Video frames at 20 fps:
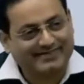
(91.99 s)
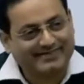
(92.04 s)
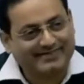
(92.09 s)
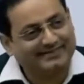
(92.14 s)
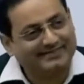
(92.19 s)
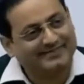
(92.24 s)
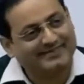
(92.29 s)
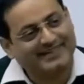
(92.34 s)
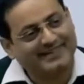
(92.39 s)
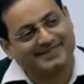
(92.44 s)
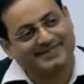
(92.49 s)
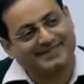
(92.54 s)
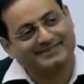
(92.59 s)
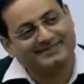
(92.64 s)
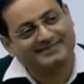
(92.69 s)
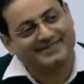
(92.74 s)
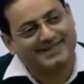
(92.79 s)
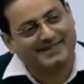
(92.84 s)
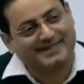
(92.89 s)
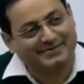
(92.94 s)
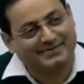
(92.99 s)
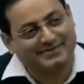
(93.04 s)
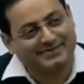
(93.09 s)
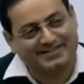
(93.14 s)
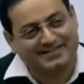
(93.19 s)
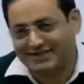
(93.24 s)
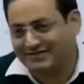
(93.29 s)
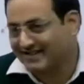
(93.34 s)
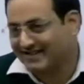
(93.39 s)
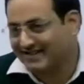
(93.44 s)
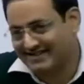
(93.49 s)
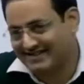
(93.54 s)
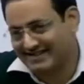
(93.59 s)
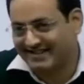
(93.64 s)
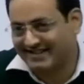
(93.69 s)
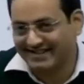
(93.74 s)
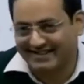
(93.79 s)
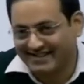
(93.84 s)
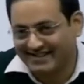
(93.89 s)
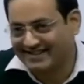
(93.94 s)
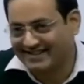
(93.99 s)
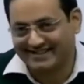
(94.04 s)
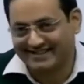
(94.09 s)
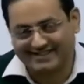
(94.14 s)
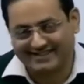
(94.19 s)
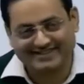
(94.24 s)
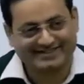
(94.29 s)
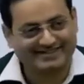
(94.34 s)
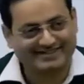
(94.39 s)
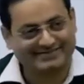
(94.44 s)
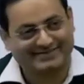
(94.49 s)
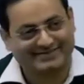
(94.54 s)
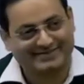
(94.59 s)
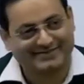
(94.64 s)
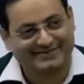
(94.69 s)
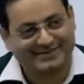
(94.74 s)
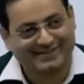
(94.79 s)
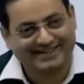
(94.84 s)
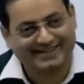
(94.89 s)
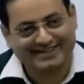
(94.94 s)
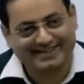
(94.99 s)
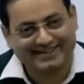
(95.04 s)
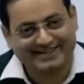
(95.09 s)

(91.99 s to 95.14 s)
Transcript: फिर एकदम शाम को चांद मान से देख लिया छल्ली से फिर बोली